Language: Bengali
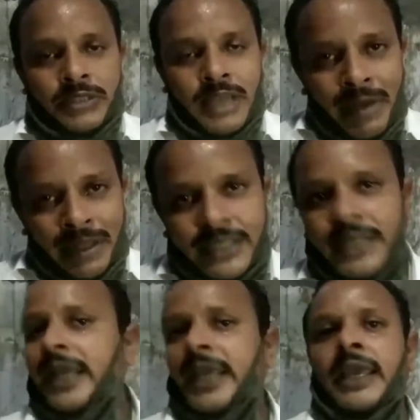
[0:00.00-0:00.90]
জামা
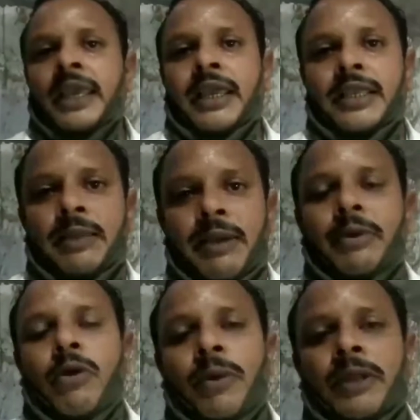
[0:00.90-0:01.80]
ছিঁড়ে কিভাবে
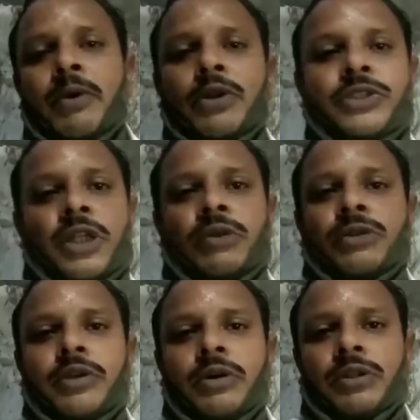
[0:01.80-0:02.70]
অমানবিক অত্যাচার
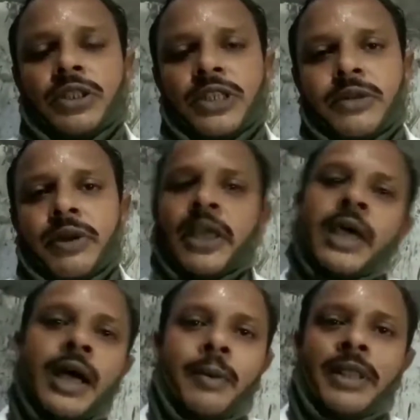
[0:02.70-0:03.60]
অত্যাচার করে
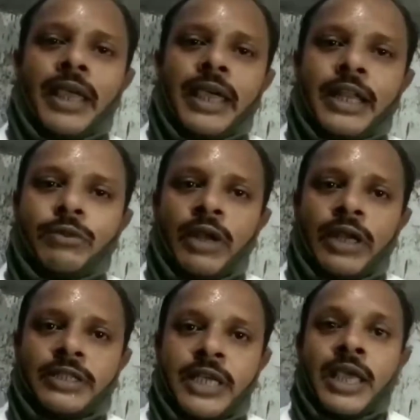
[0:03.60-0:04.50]
আমাদেরকে এখানে তুলে
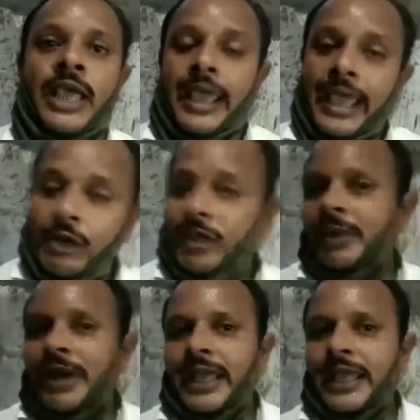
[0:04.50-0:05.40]
এনেছে এই কথা
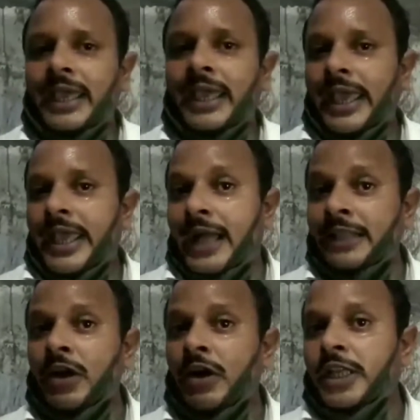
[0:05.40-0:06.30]
বলে রাখি এই
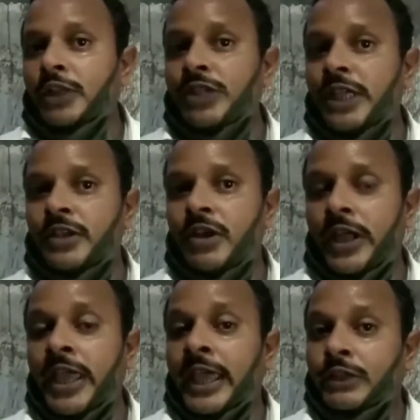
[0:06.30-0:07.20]
আন্দোলন কিন্তু শেষ
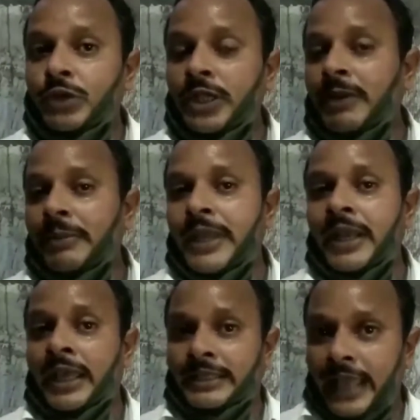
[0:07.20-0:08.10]
নয় যদি ভাবে
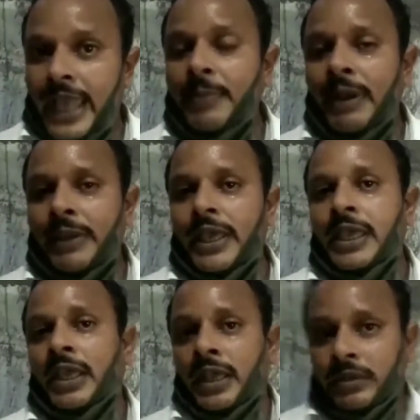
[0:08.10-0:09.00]
যে এইভাবে
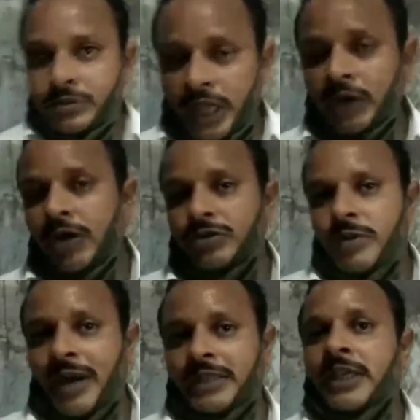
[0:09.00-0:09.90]
শিক্ষক
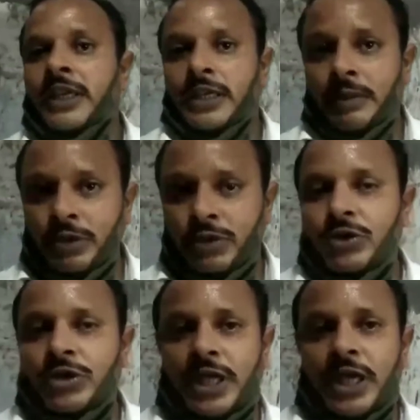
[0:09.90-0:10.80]
সমাজ এবং
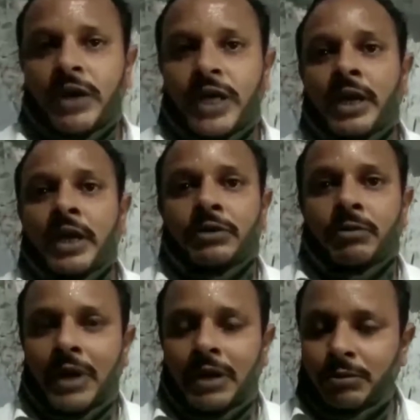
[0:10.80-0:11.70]
জনসাধারণের
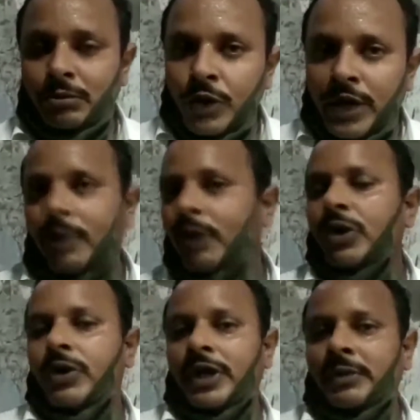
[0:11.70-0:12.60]
মুখকে বন্ধ
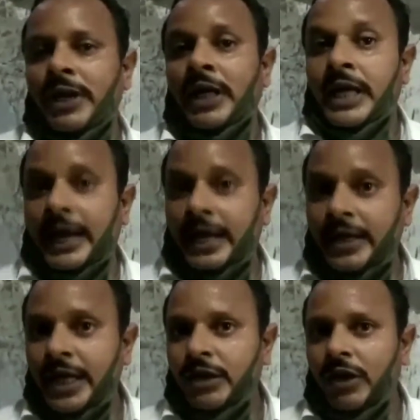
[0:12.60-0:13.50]
করে দেবেন এটা
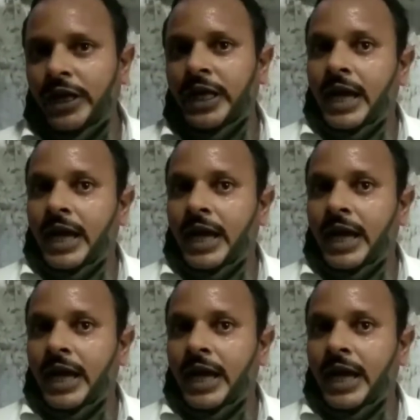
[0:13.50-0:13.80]
ঠিক নয়